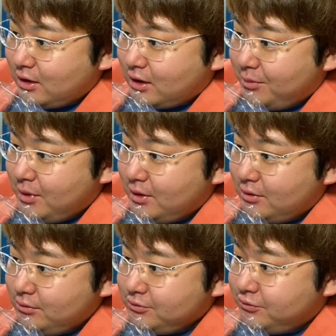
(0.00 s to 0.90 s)
福袋
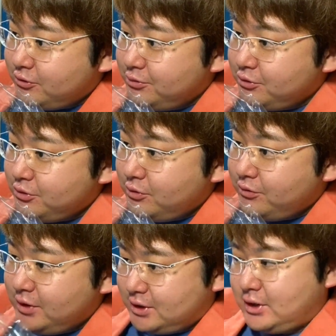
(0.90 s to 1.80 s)

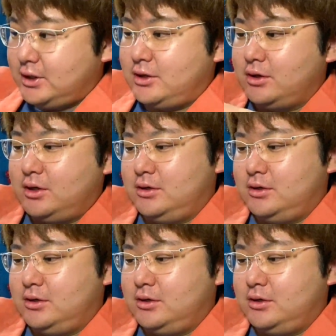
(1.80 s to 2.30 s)
フィギュアって書いてあるのか。